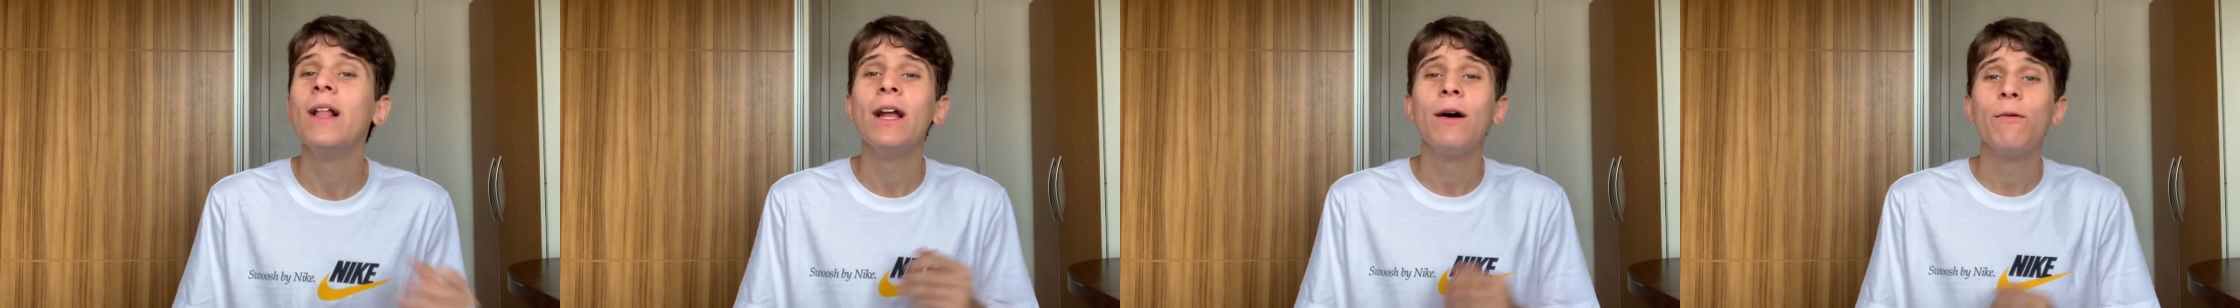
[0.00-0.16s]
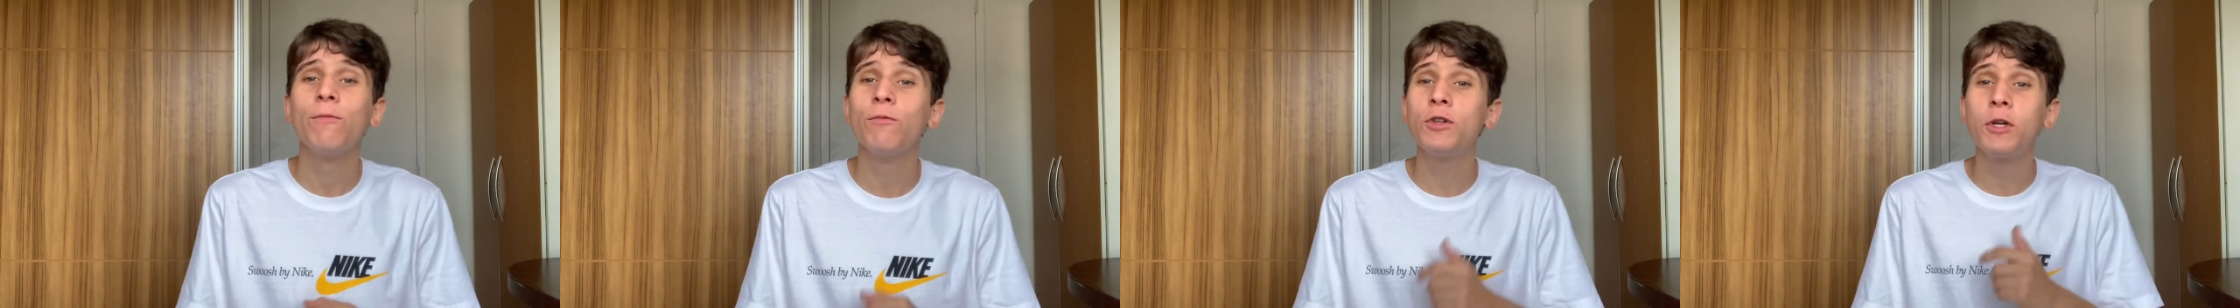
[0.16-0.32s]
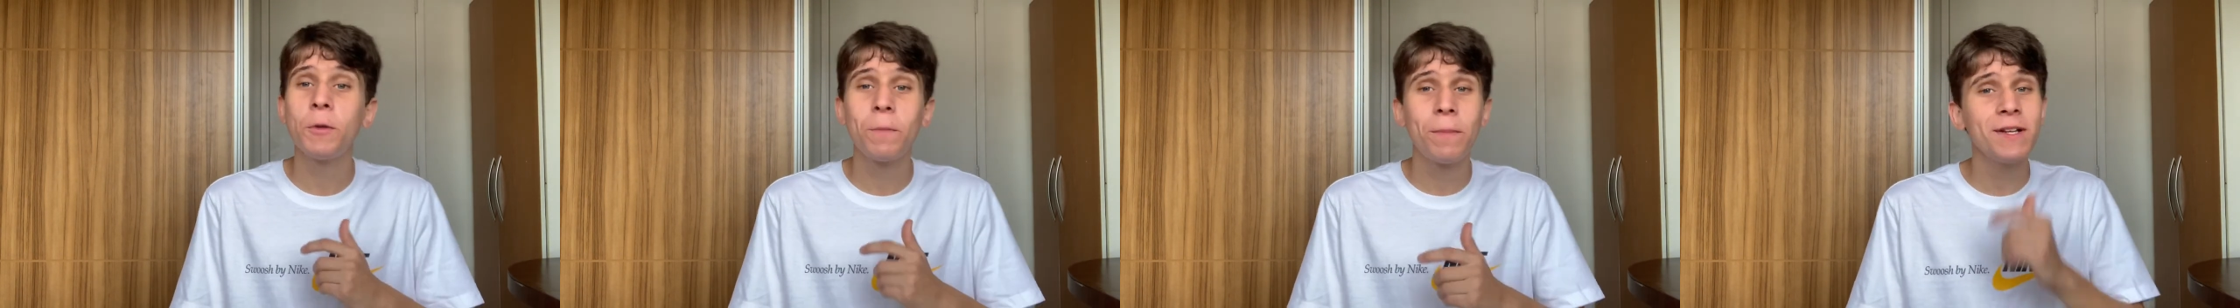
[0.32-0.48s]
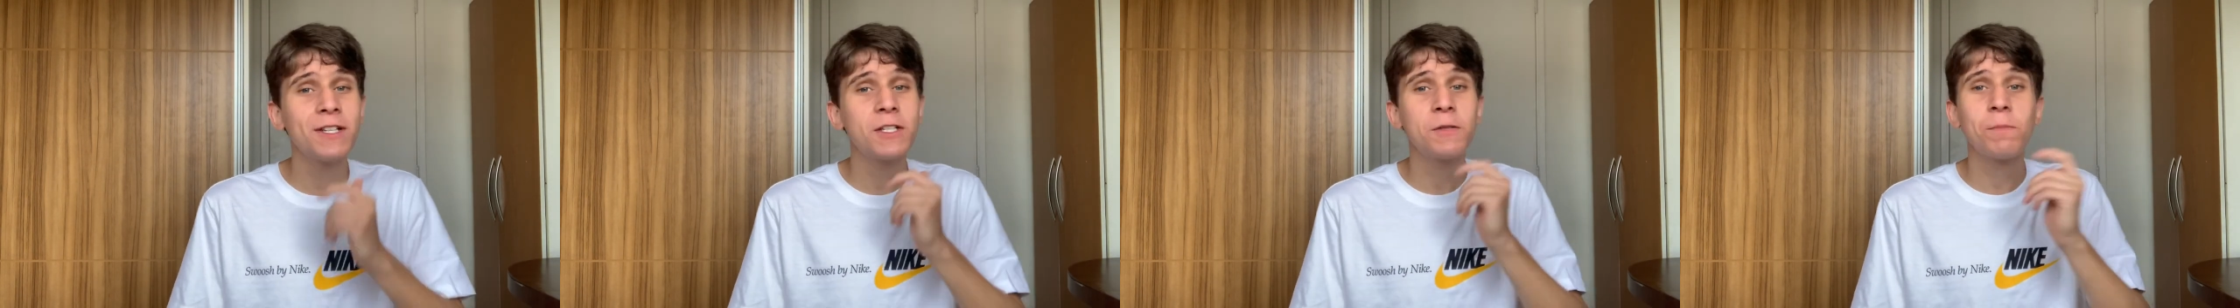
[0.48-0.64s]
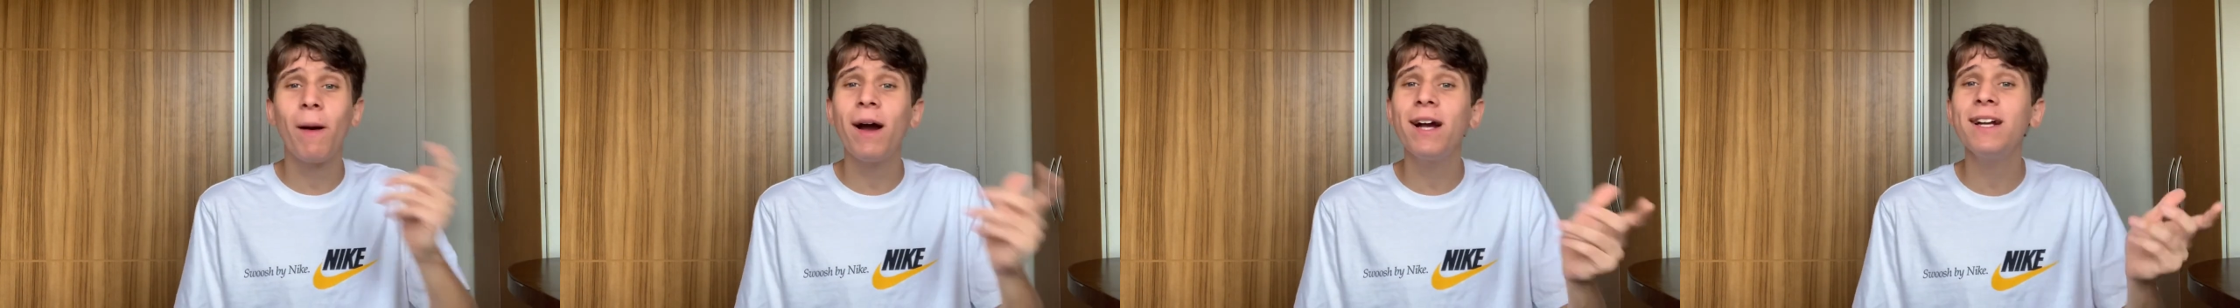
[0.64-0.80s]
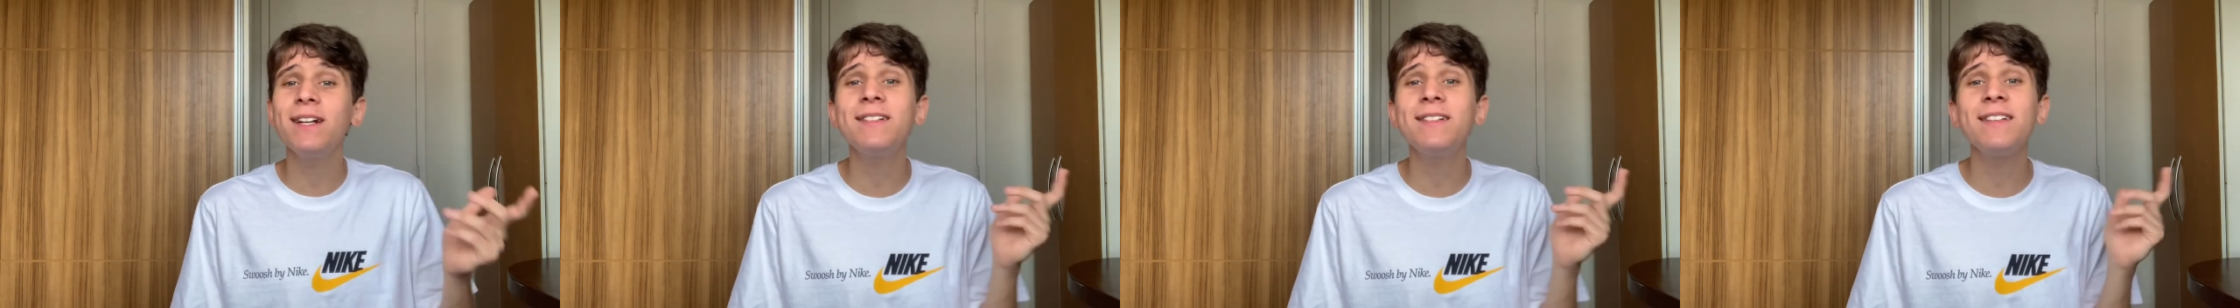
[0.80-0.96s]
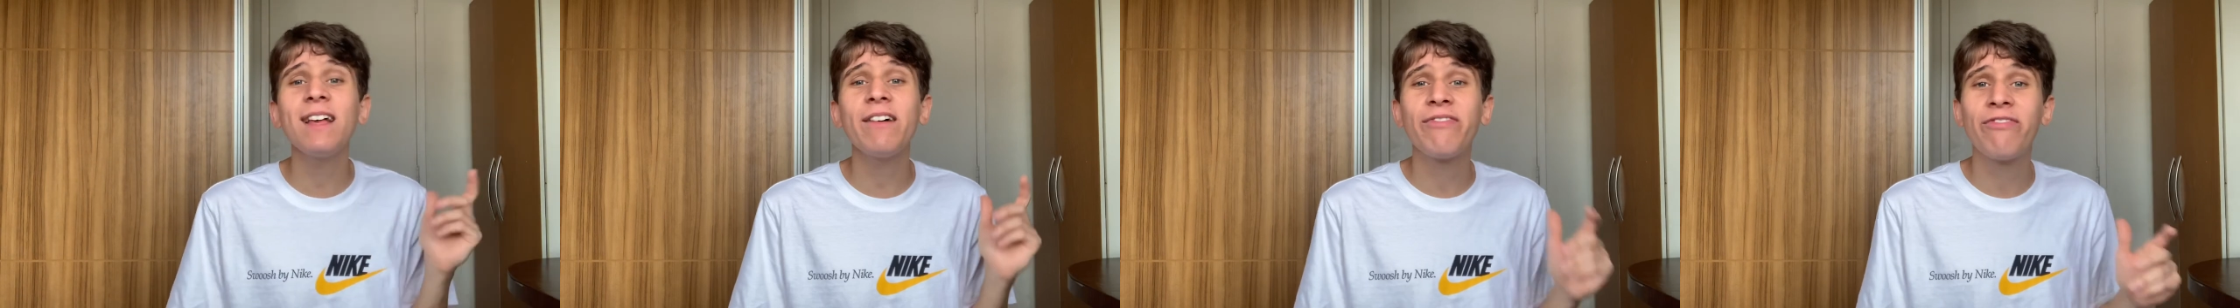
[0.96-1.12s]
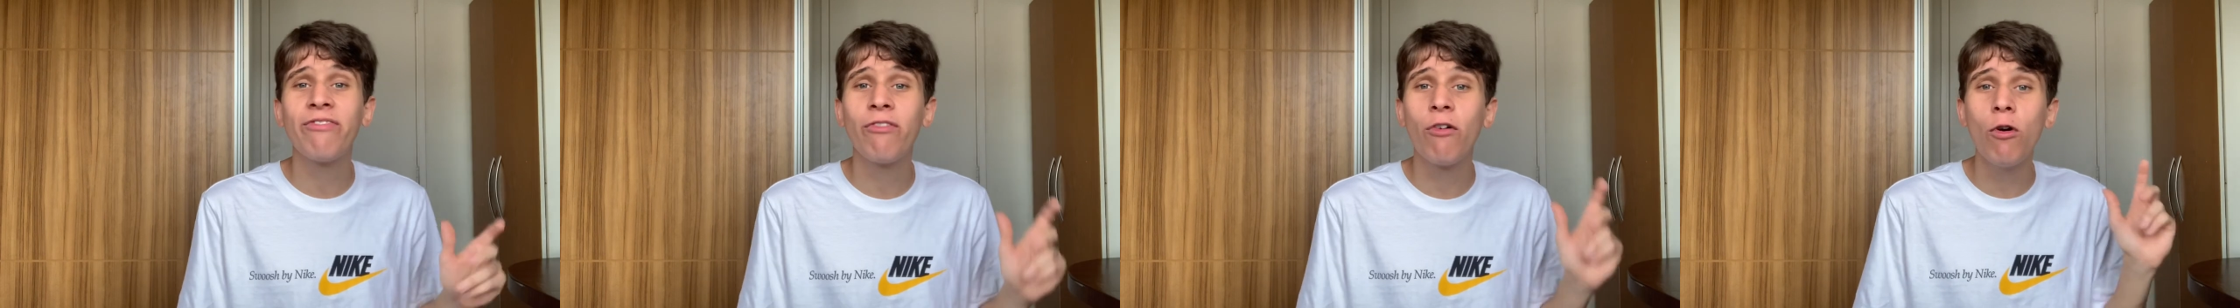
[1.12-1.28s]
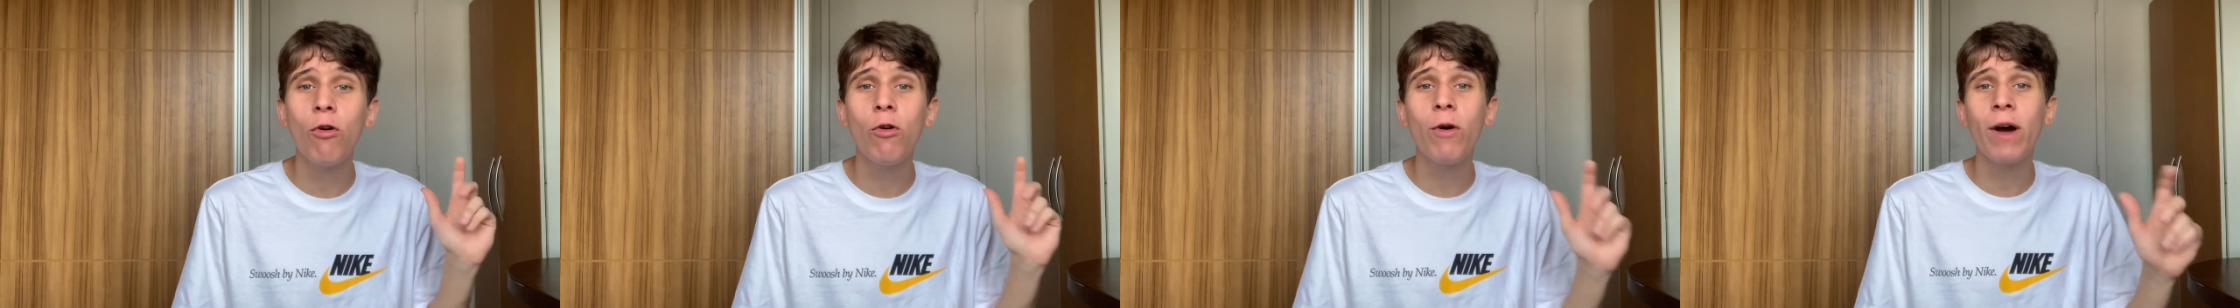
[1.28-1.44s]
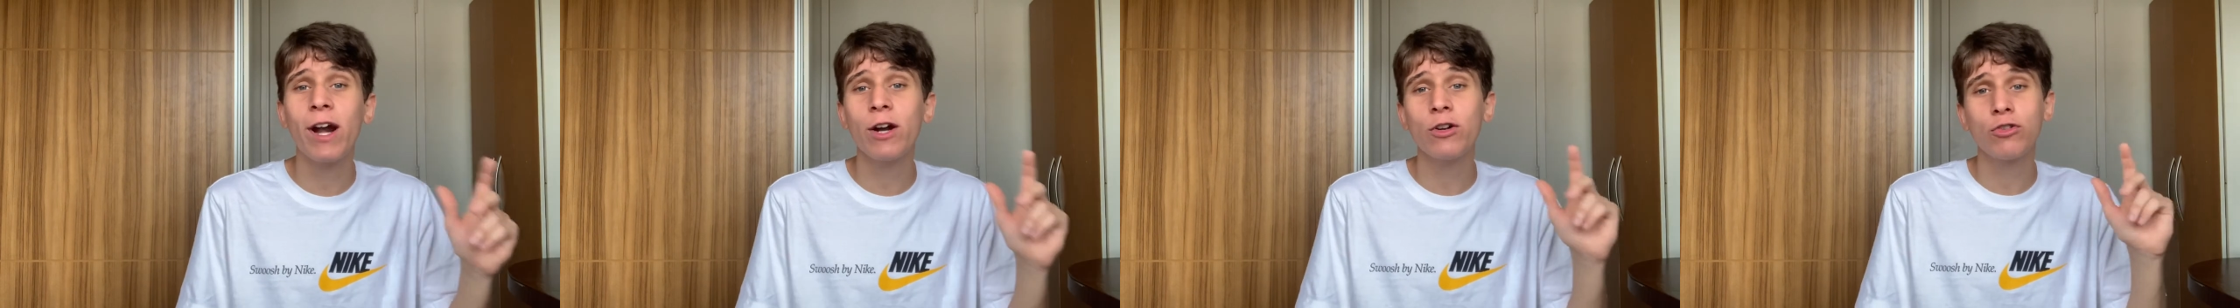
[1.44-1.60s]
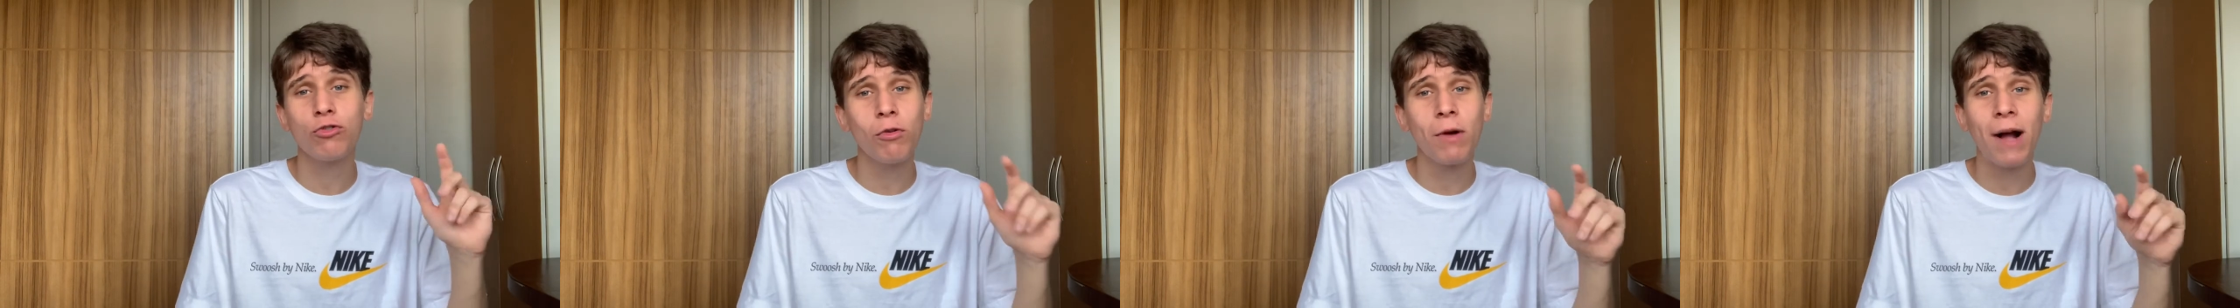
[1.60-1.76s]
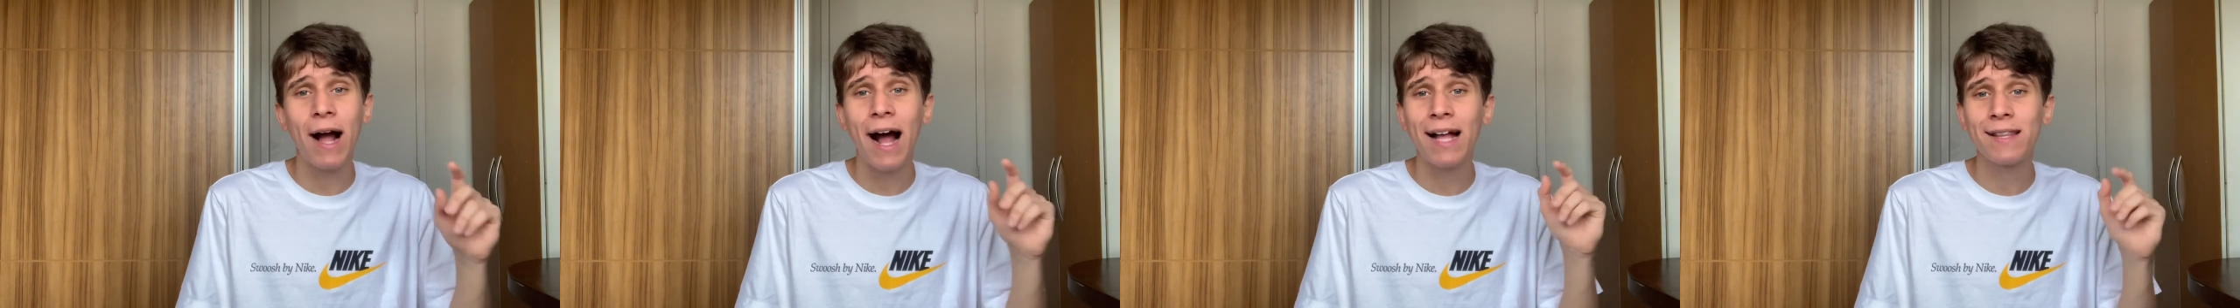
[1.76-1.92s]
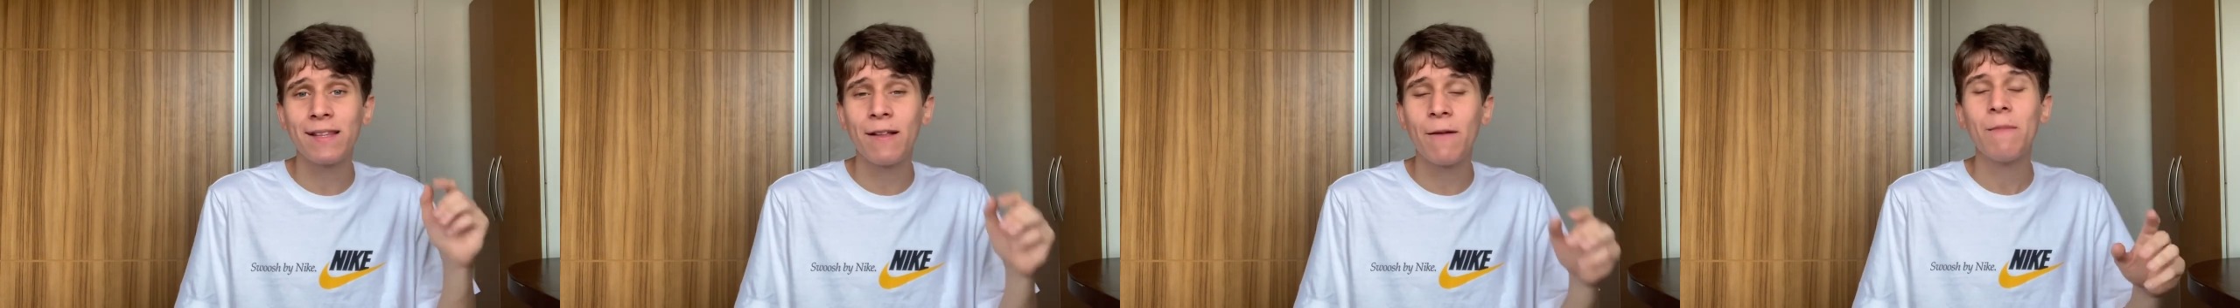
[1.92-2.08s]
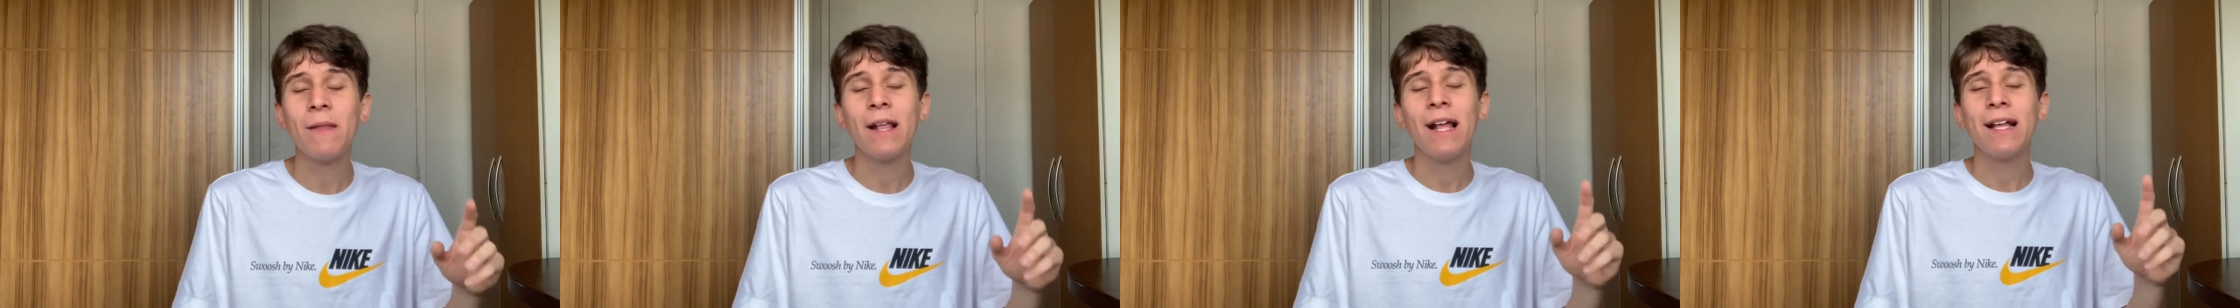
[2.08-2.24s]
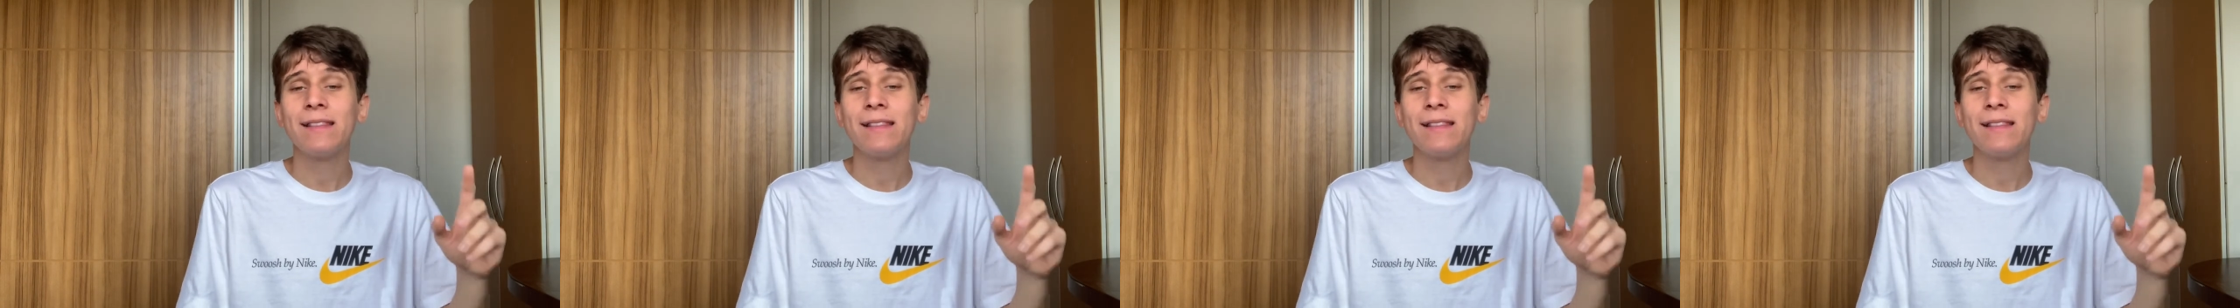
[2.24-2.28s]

um dos principais desafogos era a jogada